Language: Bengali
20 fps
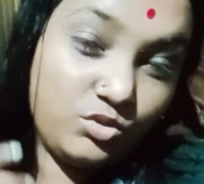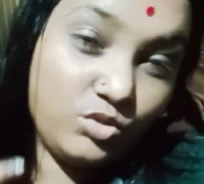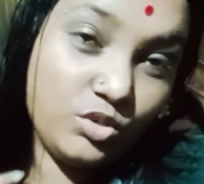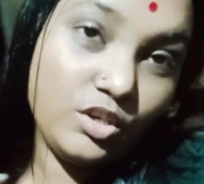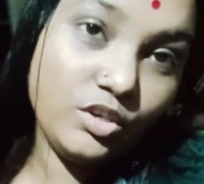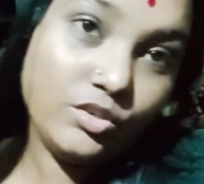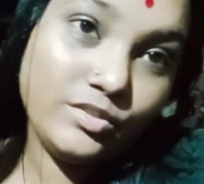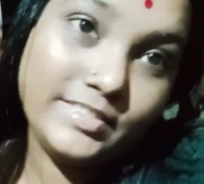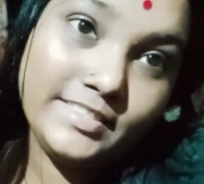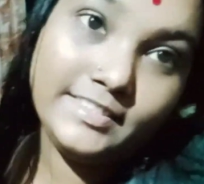
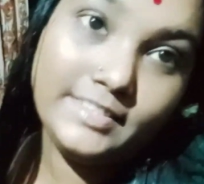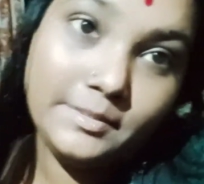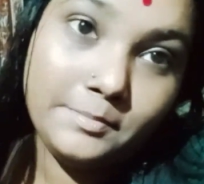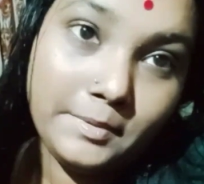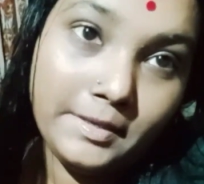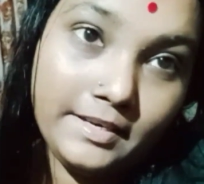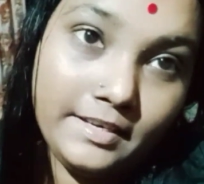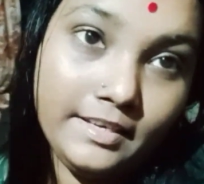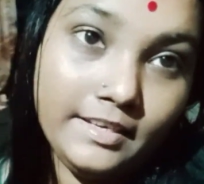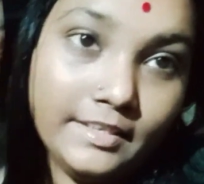চলো যেতে
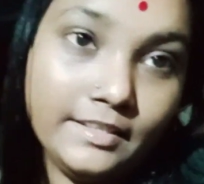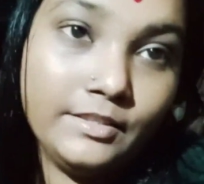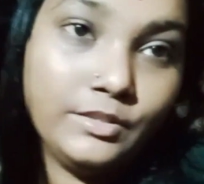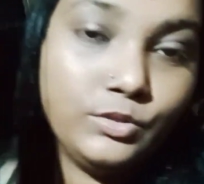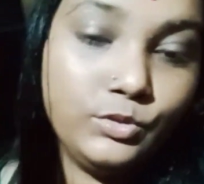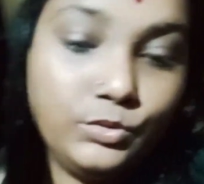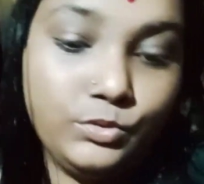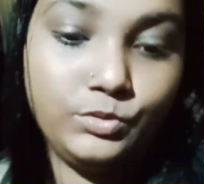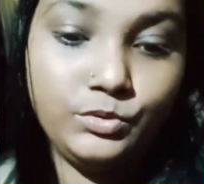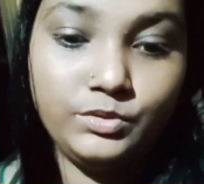পারি
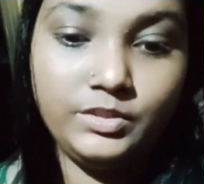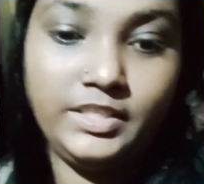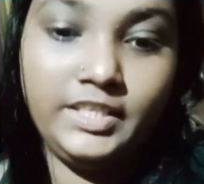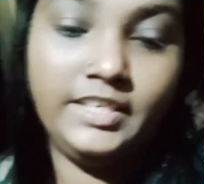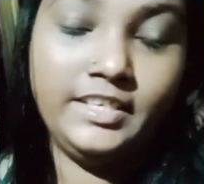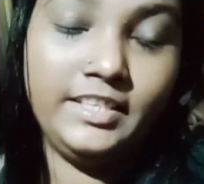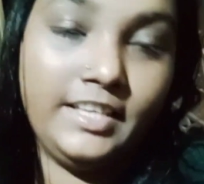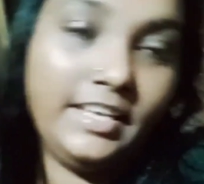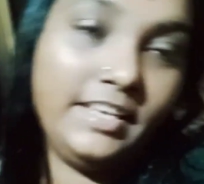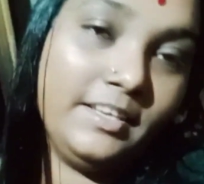তো ঠিক
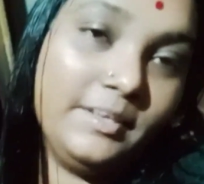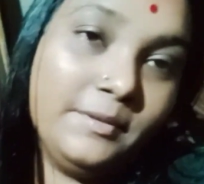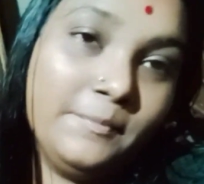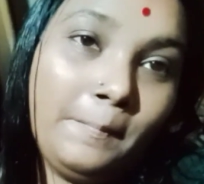নেই